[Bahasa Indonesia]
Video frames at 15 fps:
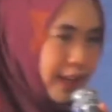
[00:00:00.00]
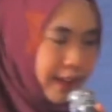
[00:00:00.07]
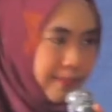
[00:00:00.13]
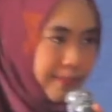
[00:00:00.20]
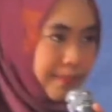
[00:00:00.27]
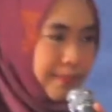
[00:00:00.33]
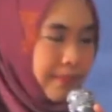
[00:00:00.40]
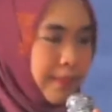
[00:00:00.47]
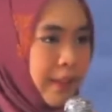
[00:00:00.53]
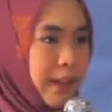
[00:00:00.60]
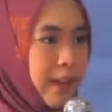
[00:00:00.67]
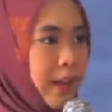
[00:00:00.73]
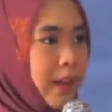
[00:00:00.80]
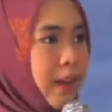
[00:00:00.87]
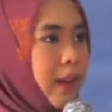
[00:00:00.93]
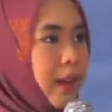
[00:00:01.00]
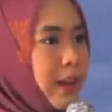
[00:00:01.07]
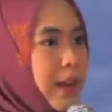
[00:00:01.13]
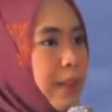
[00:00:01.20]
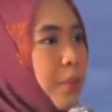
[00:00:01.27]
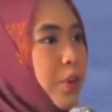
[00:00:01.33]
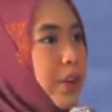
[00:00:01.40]
dari segala bentuk
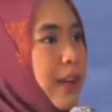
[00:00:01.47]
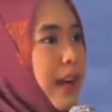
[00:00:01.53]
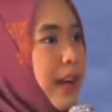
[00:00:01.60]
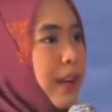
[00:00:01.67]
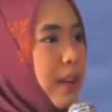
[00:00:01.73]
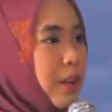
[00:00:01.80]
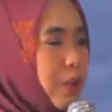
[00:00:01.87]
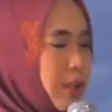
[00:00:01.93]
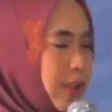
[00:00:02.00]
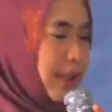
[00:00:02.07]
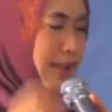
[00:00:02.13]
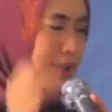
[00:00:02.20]
perbuatan termasuk